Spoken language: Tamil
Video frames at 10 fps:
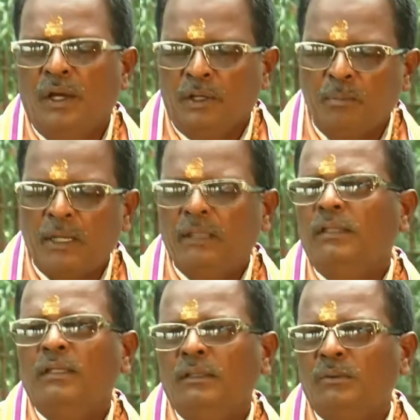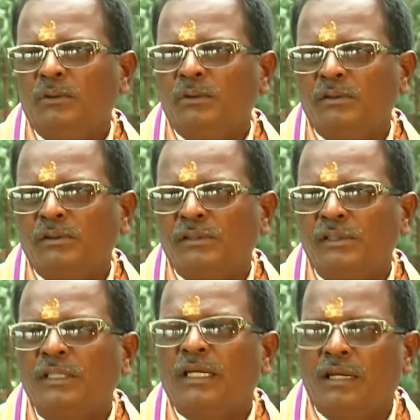இப்போ அந்த ஒரு இது
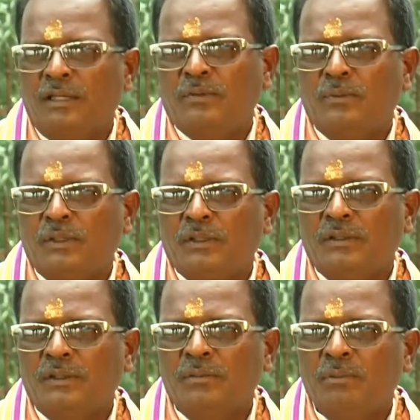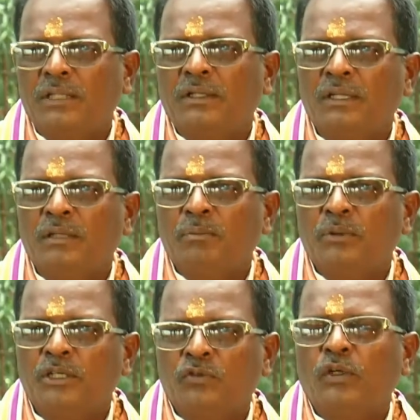நல்லா இருக்குது உங்களுக்கு பார்த்தீங்கன்னா இப்போ
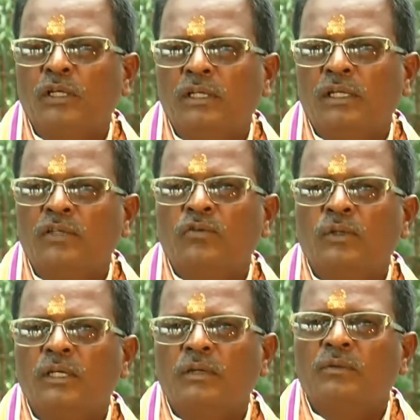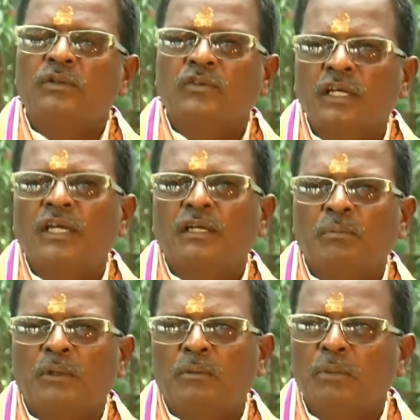நீங்கள் சொன்னது என்ன சொன்னாலே அவங்க சரின்னு
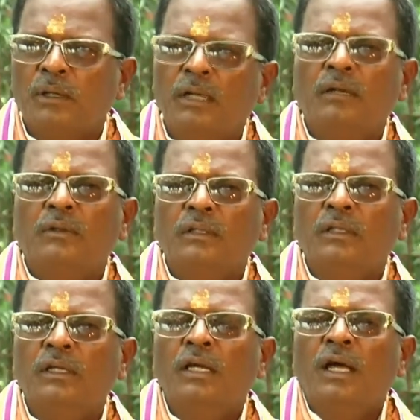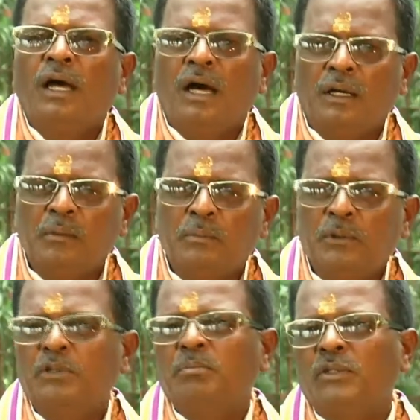இப்போ ரொம்ப நாள் வந்து அடம்
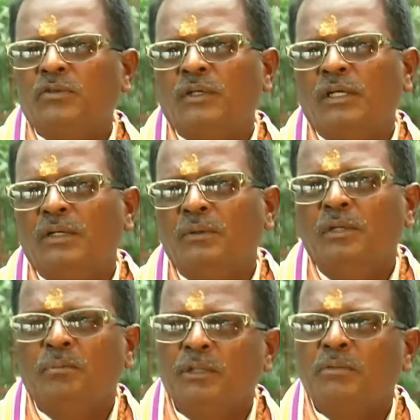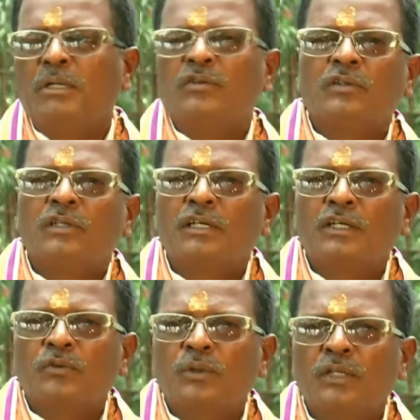பிடிச்ச பசங்கள்லாம் கூட இப்போ இந்த மாதத்தில்
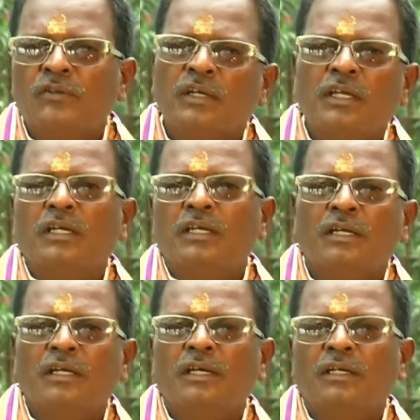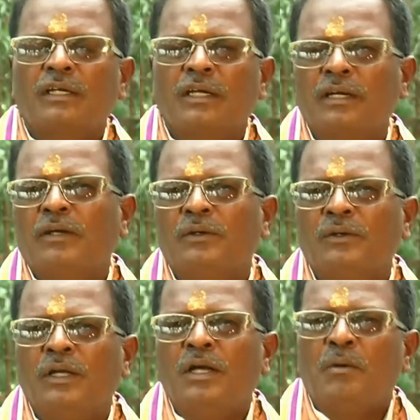நீங்கள் சொன்னால் சரி நாங்கள் கேட்குறோம்
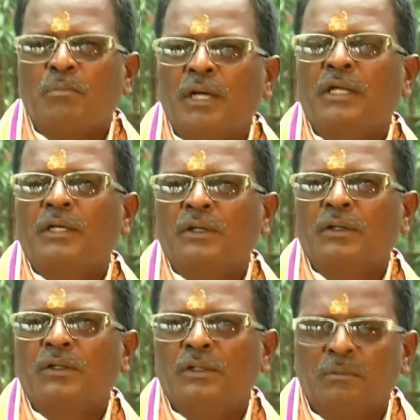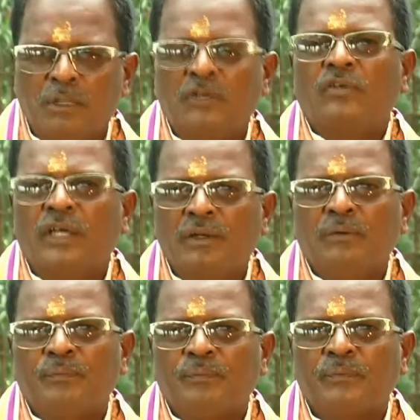படிக்கிறோங்க இந்த மாதிரி
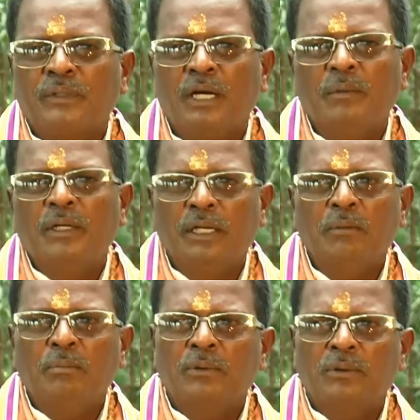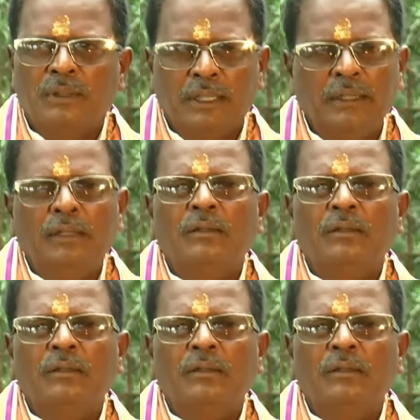செய்கிறோம் அப்படின்னு ஏன்னா இப்போ நிறைய